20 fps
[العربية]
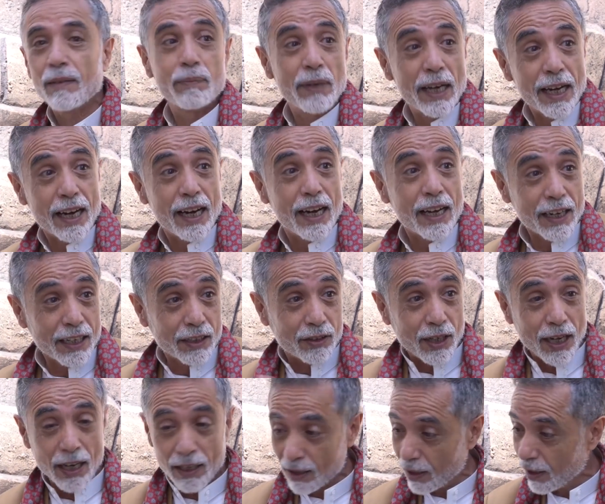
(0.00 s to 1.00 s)
مرة
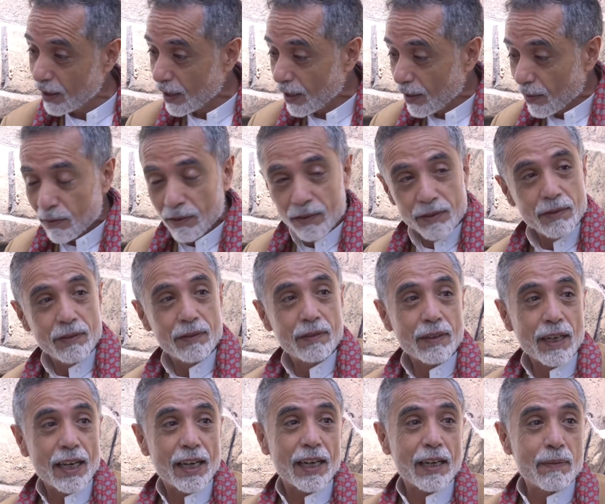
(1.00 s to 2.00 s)
رجال
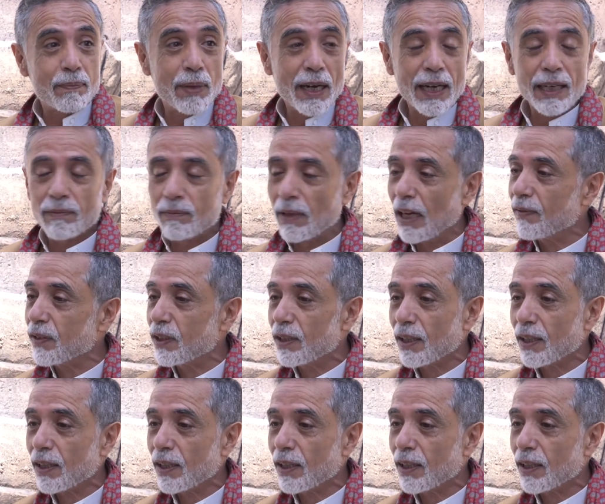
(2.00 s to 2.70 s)
قريب بعيد ما في